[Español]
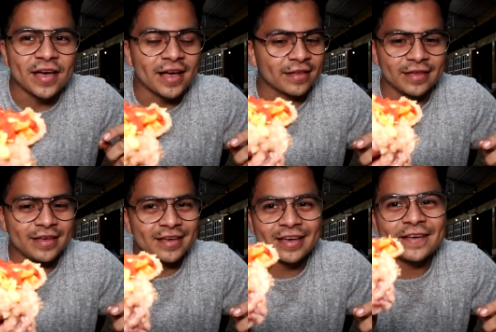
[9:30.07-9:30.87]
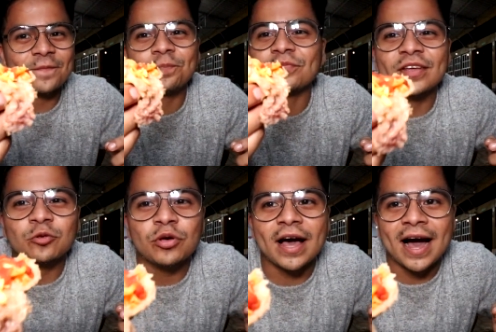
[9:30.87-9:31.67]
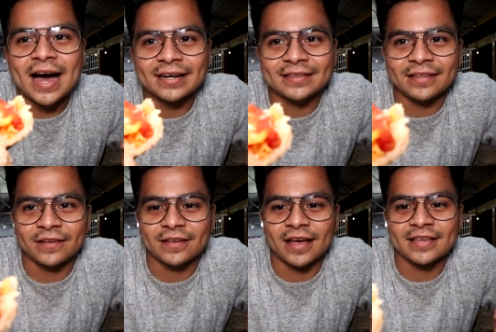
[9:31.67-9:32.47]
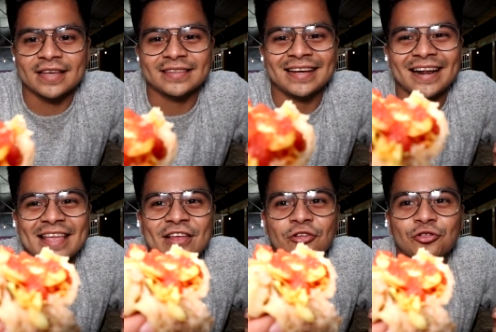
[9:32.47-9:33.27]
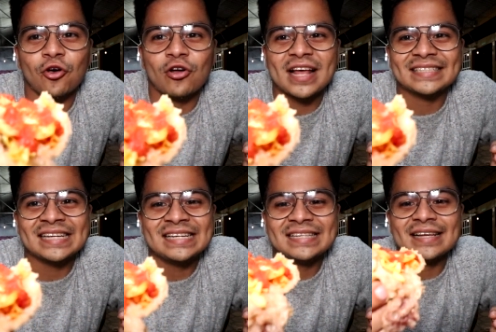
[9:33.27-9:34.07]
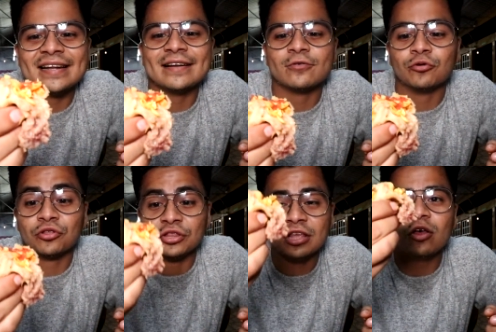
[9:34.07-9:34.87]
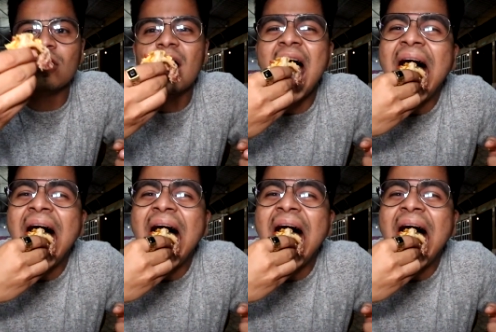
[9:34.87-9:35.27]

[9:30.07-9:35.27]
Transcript: Vean, es que esto es arte. Ahí está rellena todo, la salsa, el curtido.